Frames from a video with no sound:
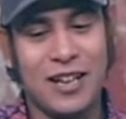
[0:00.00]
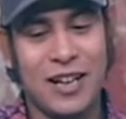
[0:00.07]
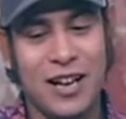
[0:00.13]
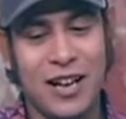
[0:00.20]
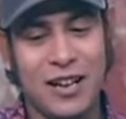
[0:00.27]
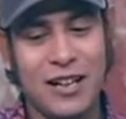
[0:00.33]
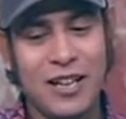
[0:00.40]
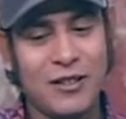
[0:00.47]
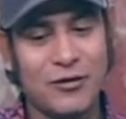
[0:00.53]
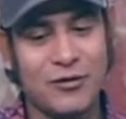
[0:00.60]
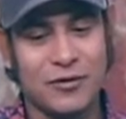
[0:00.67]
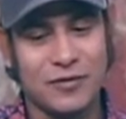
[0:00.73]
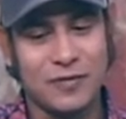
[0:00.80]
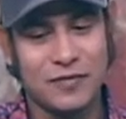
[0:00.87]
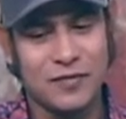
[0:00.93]
আর এই তো
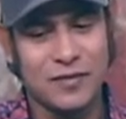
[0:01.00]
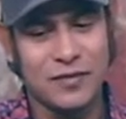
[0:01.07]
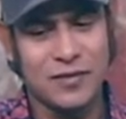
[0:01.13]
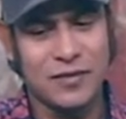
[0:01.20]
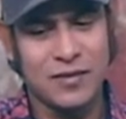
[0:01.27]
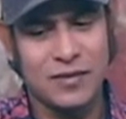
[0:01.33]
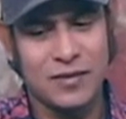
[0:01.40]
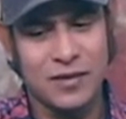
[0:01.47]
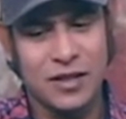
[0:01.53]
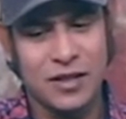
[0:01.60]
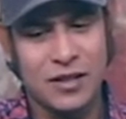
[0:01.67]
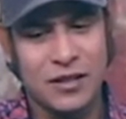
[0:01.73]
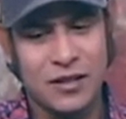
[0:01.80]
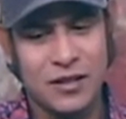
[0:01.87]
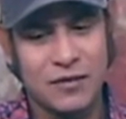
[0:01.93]

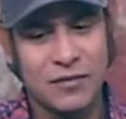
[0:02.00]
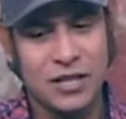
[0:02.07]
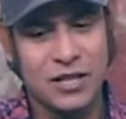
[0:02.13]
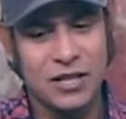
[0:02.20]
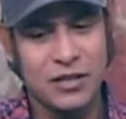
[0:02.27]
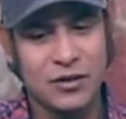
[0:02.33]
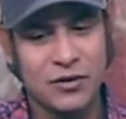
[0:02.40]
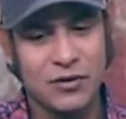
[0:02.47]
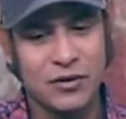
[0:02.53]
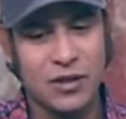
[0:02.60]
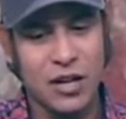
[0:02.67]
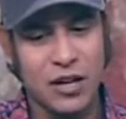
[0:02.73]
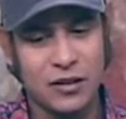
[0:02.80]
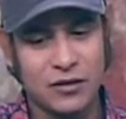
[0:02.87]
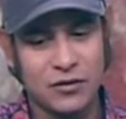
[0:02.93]
রিসেন্ট বেশ কিছু
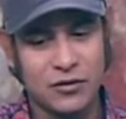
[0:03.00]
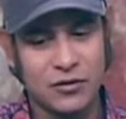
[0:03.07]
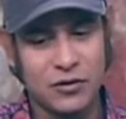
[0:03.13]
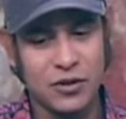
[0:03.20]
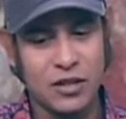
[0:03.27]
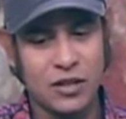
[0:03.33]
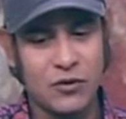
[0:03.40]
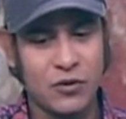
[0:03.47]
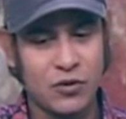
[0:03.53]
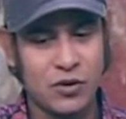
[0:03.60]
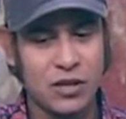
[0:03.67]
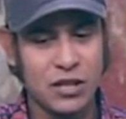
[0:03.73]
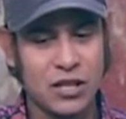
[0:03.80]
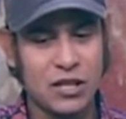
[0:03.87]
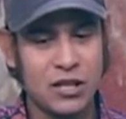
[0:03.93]
গান তৈরি
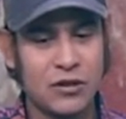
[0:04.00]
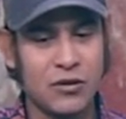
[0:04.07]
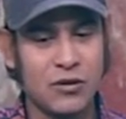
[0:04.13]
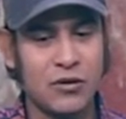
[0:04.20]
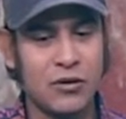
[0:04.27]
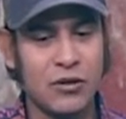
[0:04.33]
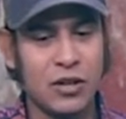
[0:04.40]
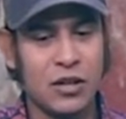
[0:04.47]
করছি সেগুলো